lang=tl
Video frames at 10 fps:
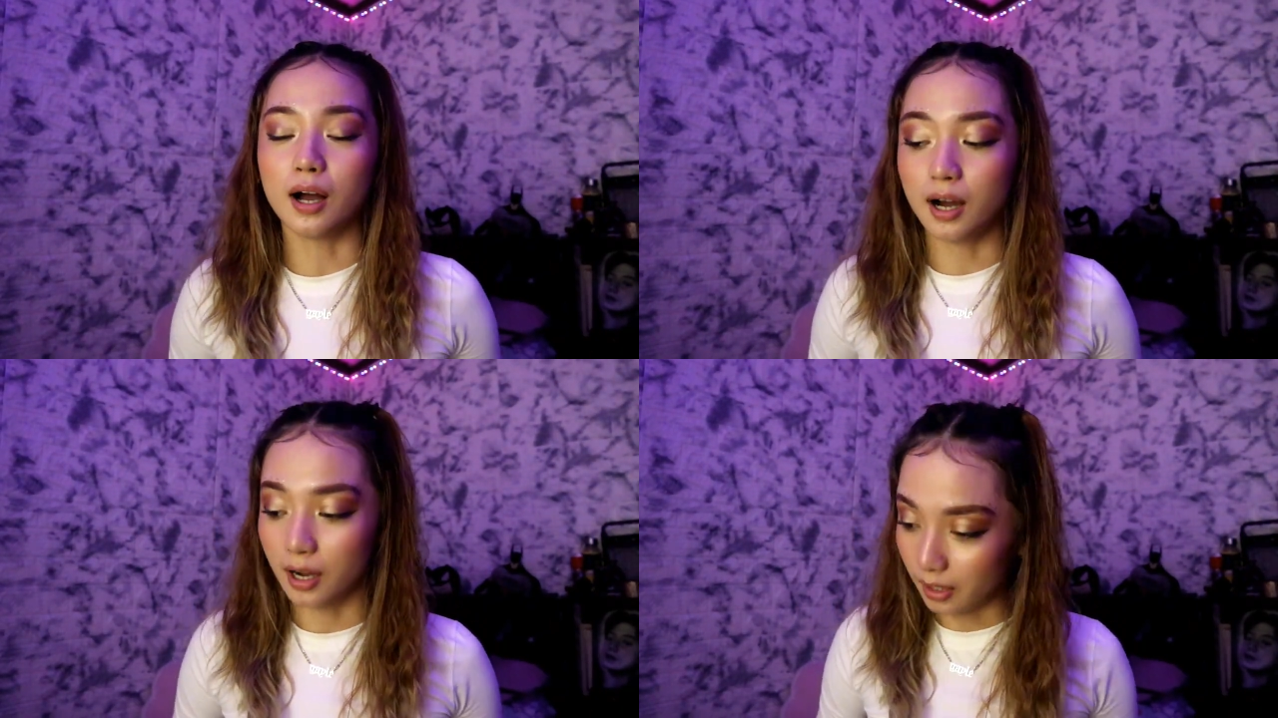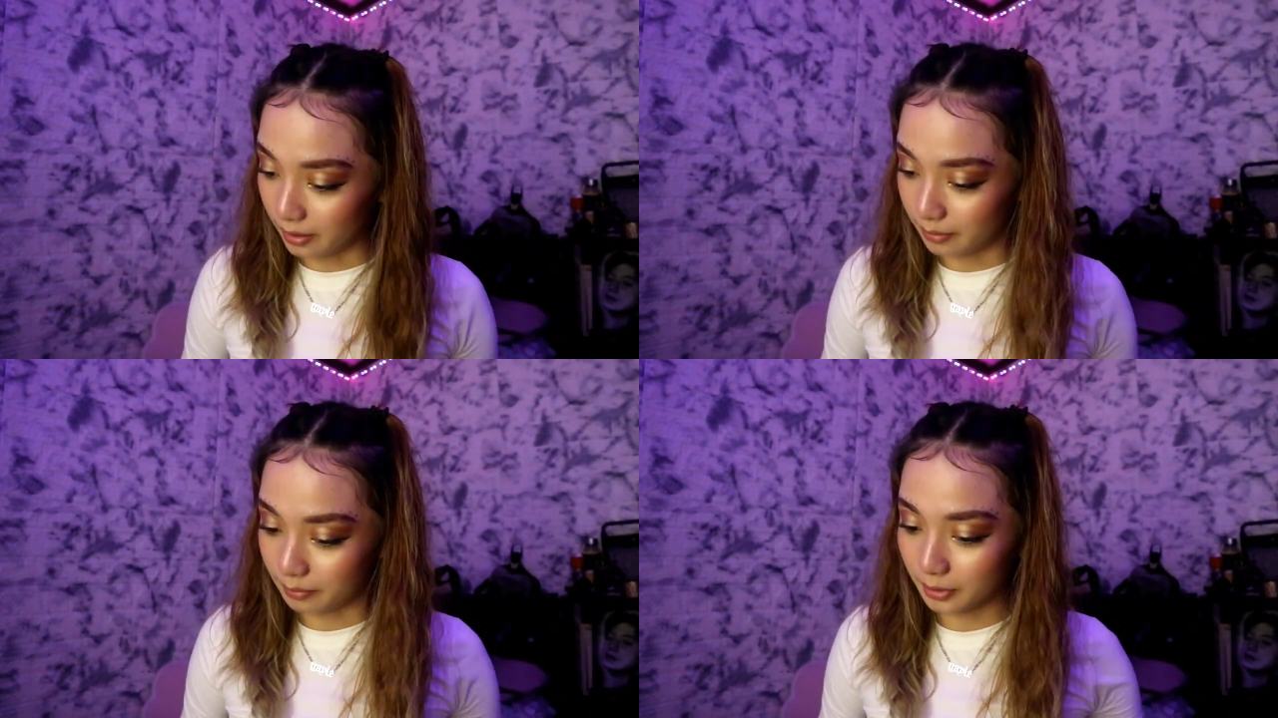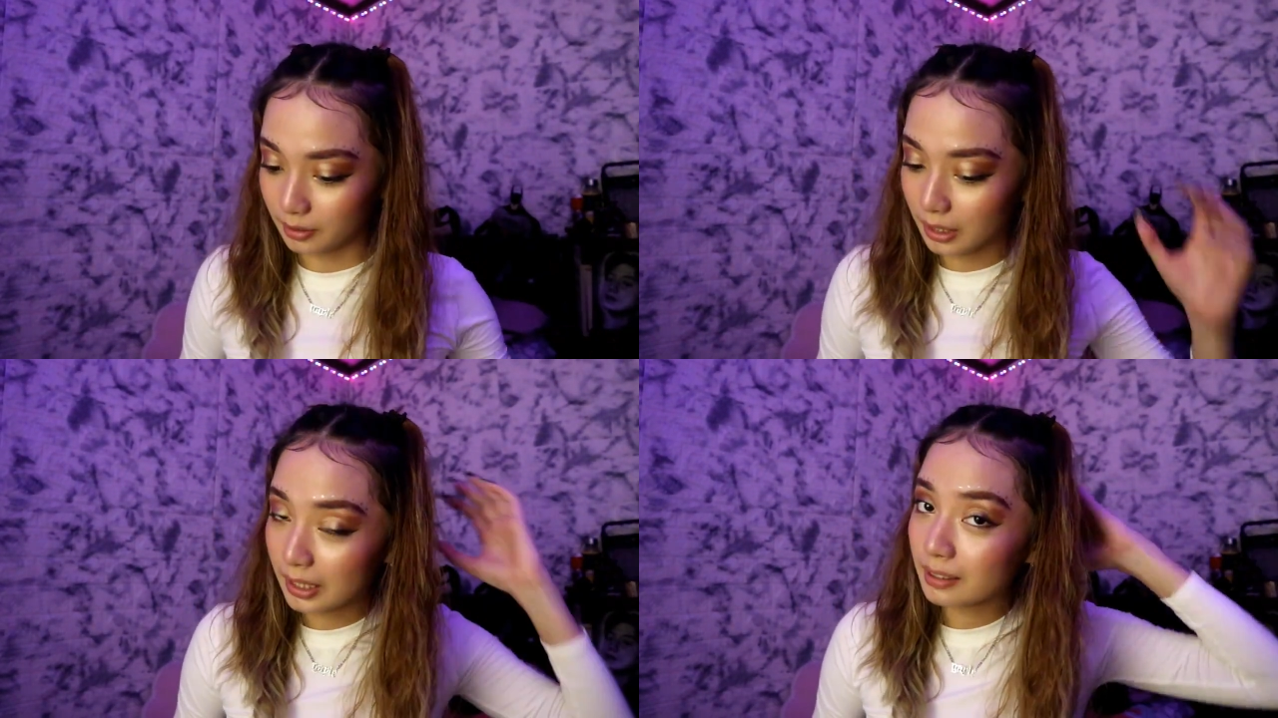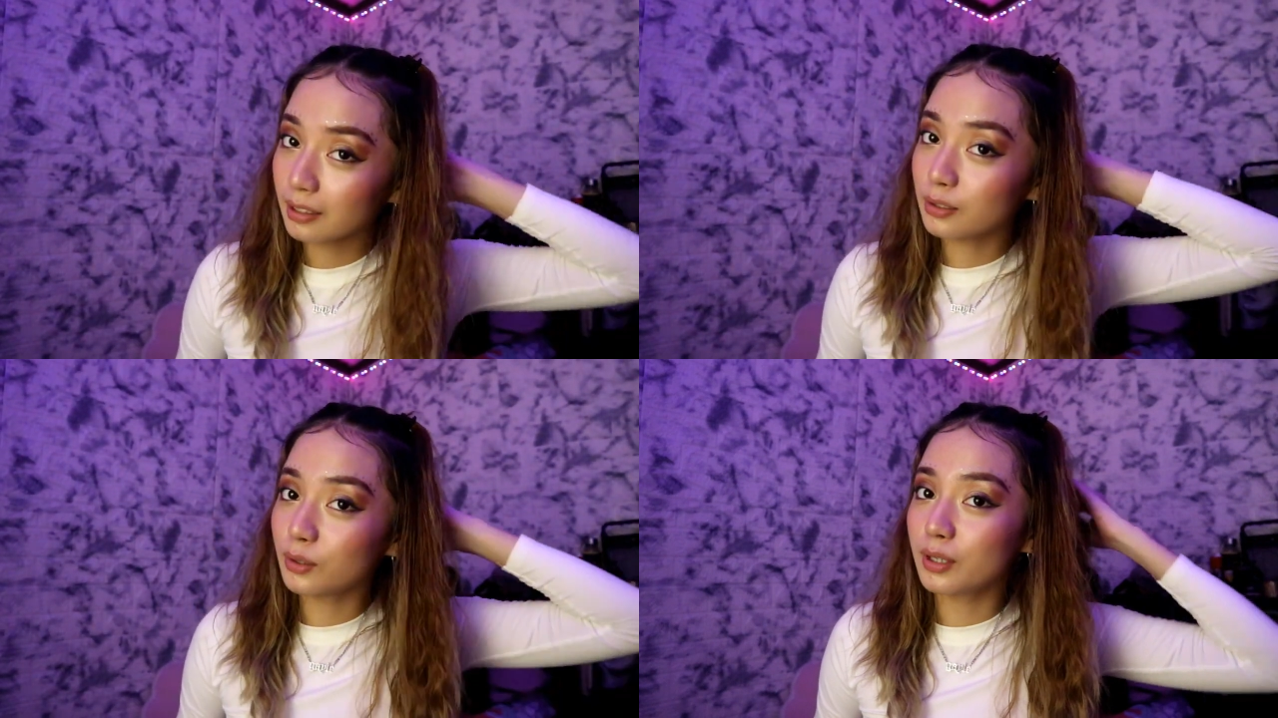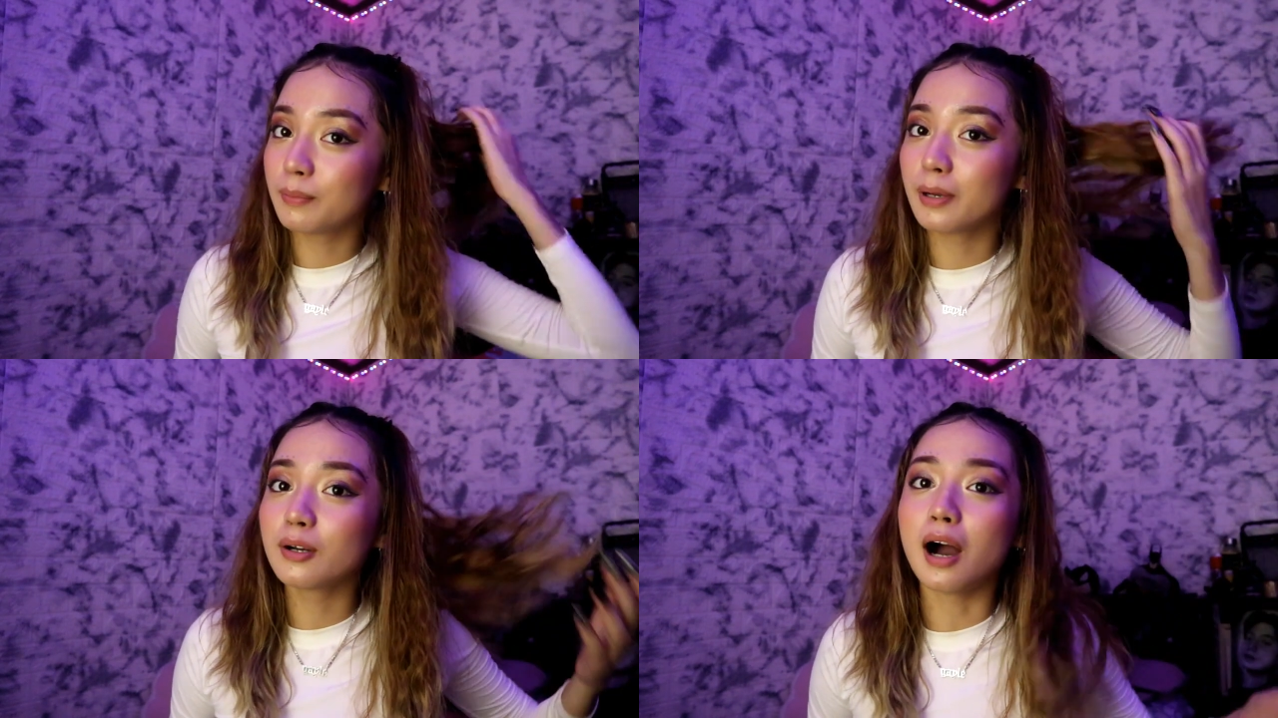um, nakikita nyo,
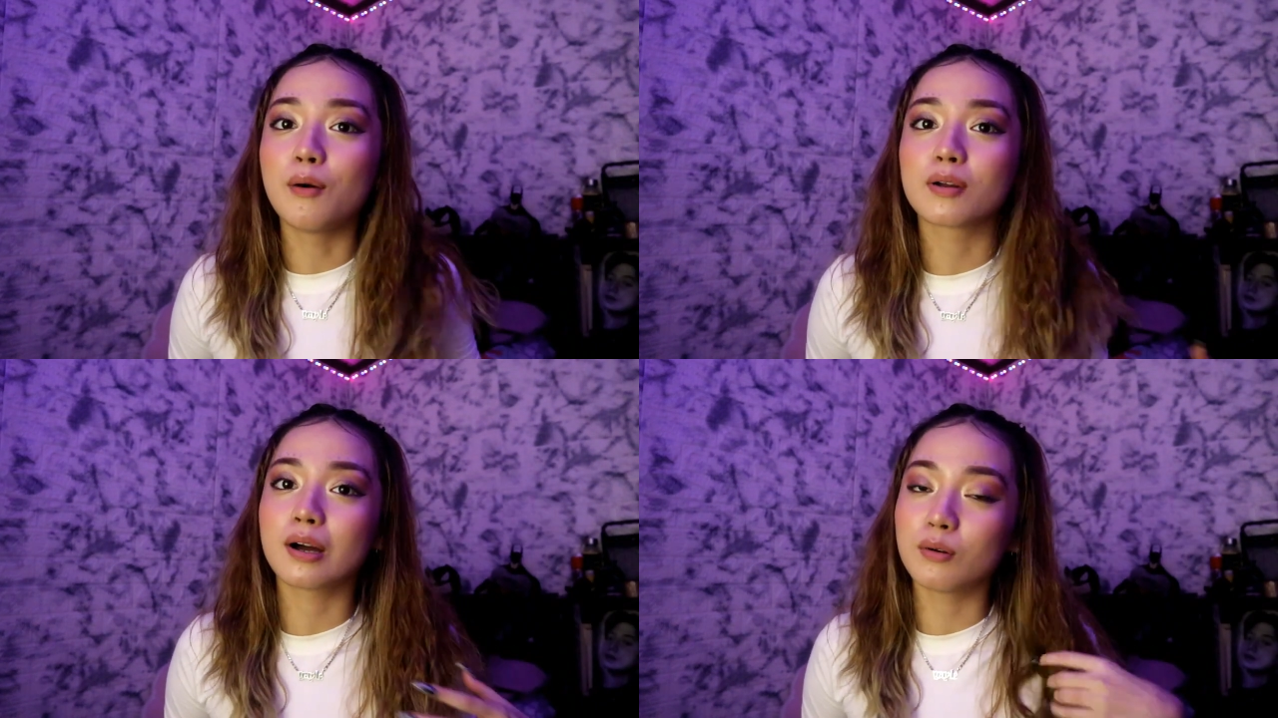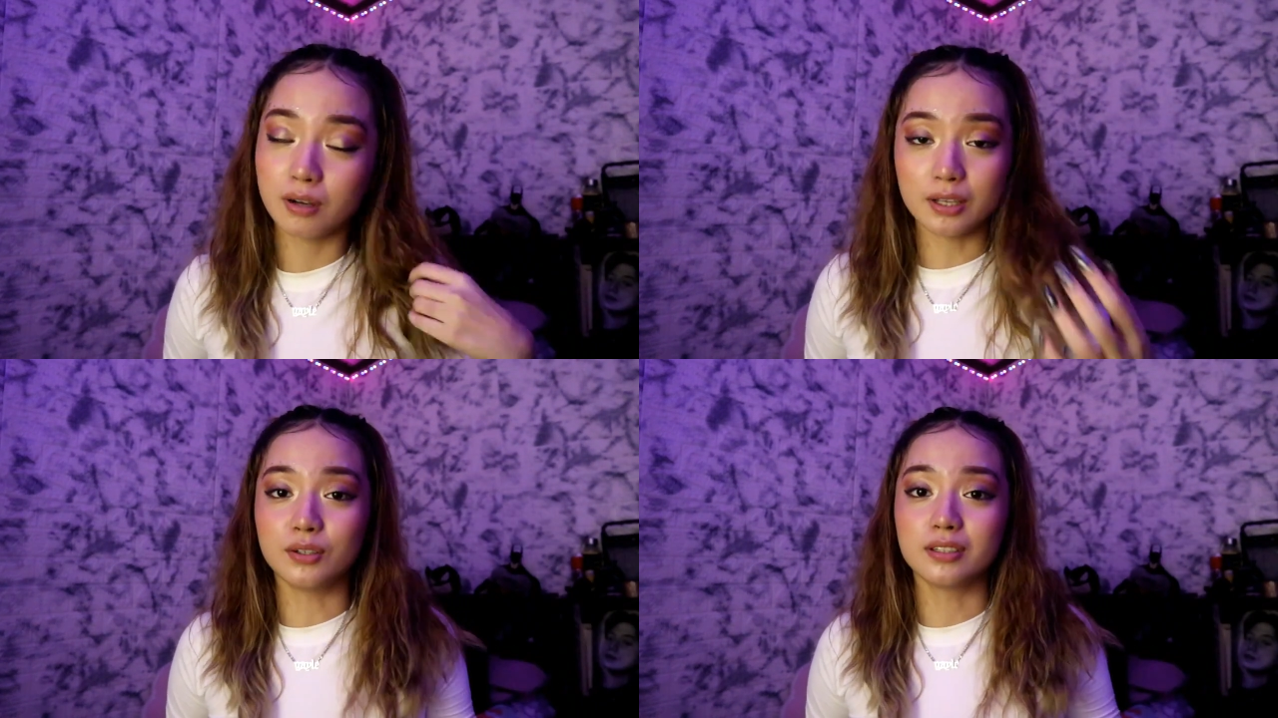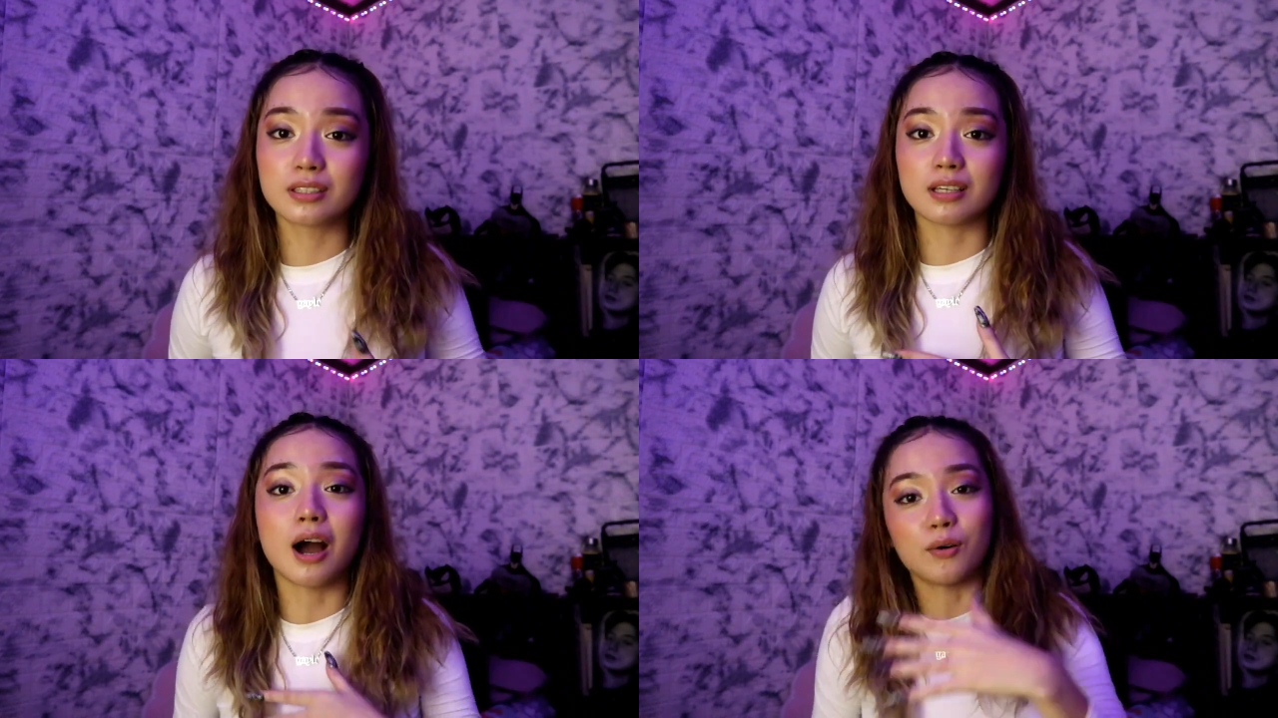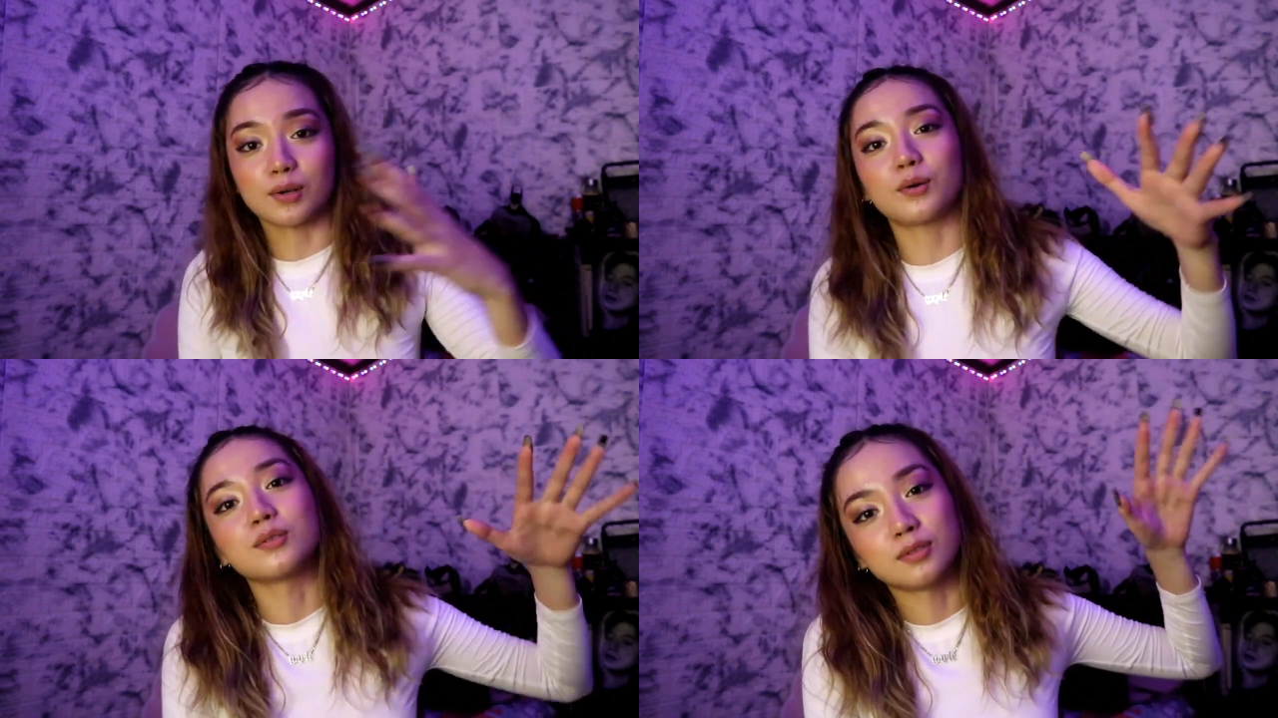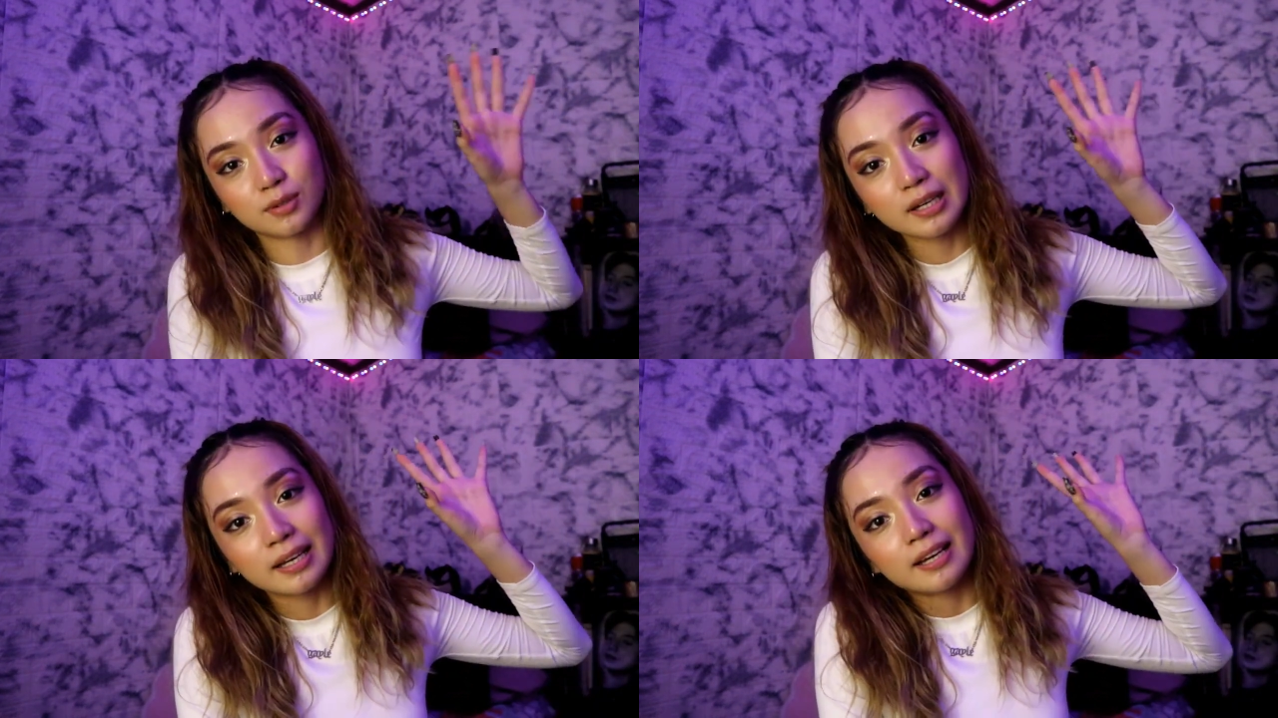iba yung aura ko ngayon sa aura ko ng